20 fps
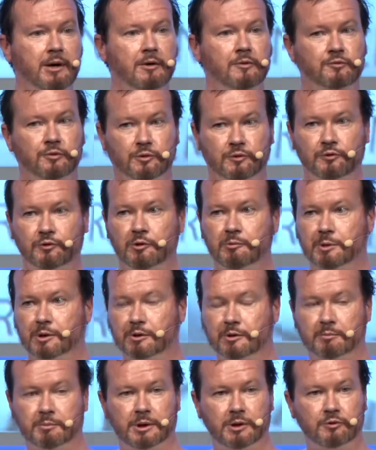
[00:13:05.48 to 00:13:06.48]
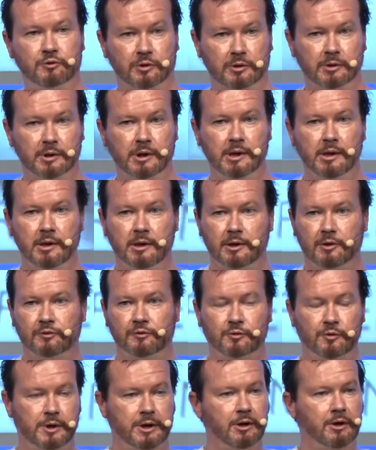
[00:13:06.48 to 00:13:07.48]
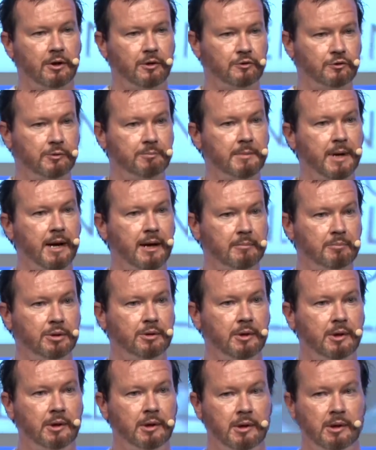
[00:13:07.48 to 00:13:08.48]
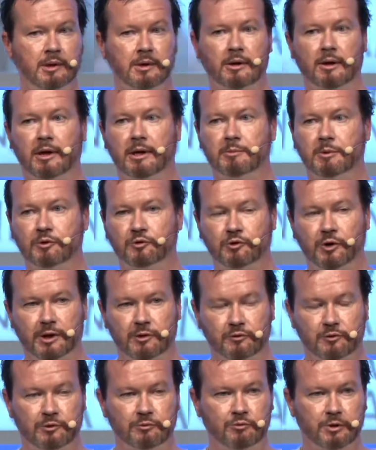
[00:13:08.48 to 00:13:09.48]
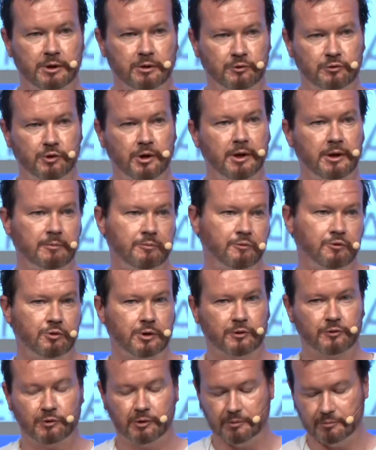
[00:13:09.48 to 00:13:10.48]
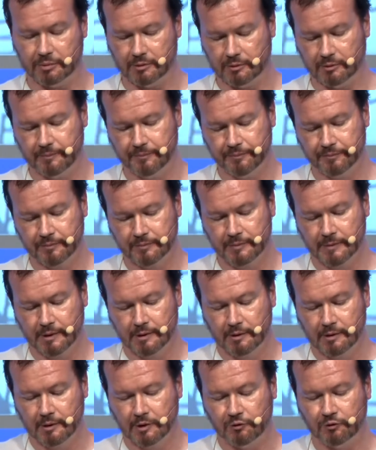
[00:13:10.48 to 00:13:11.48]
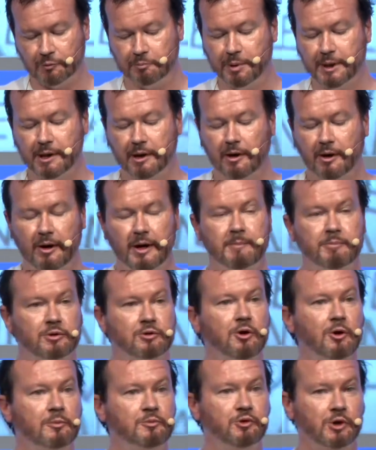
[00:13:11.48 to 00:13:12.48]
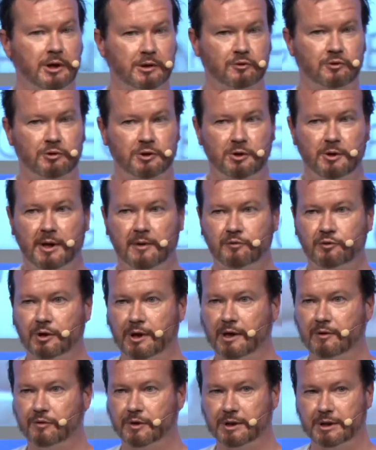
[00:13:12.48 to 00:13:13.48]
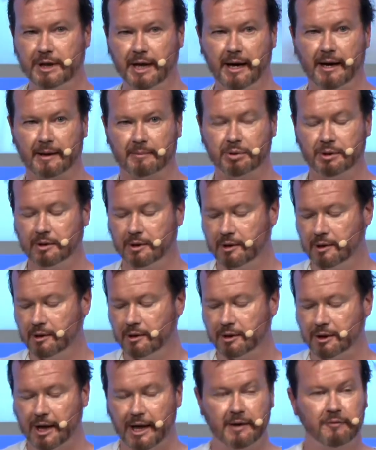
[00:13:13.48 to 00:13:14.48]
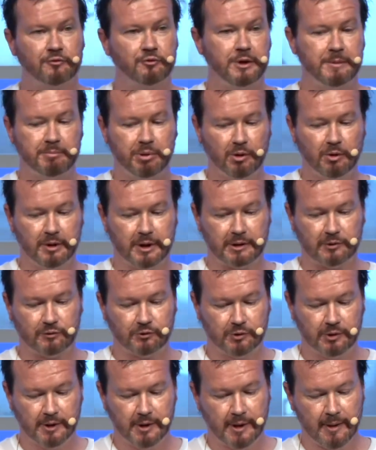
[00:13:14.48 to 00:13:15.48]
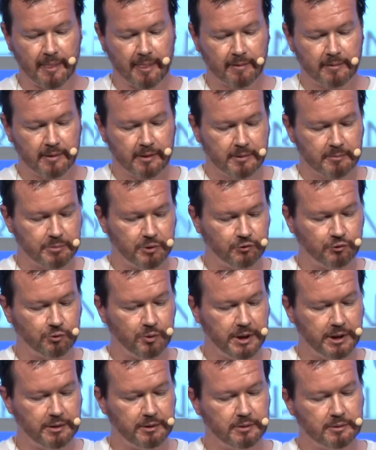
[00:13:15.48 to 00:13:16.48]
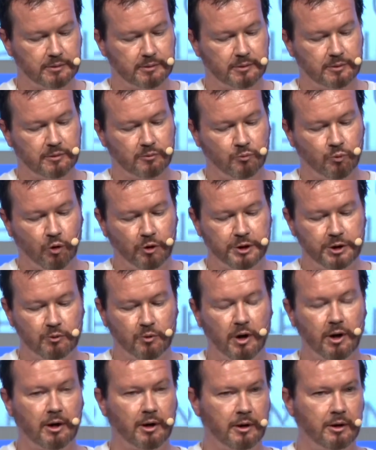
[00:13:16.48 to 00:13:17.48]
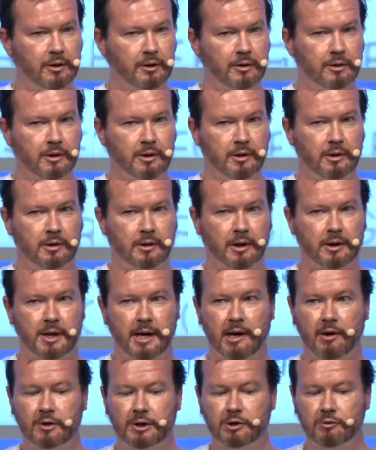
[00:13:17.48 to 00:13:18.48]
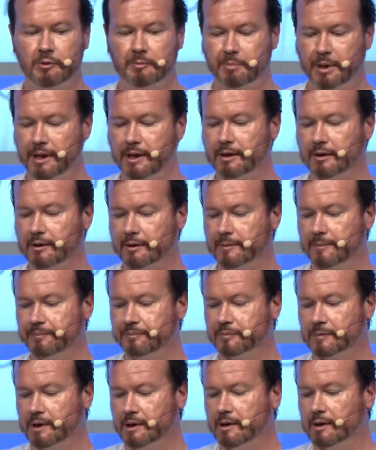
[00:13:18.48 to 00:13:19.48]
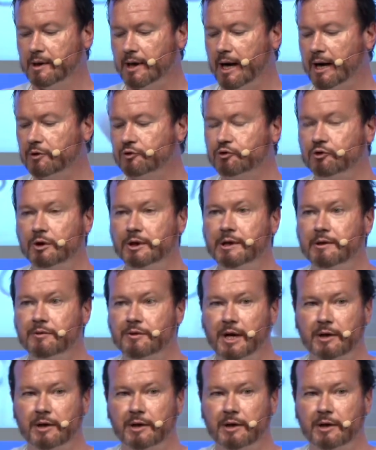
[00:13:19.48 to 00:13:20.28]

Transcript: 分販売その分配されているので気候変動などを例えばリアルタイムでマッピングすることは難しいです。ハイパーオブジェクトになるためには自分自身とその、えー、見え方とのポイントでギャップが必要であります。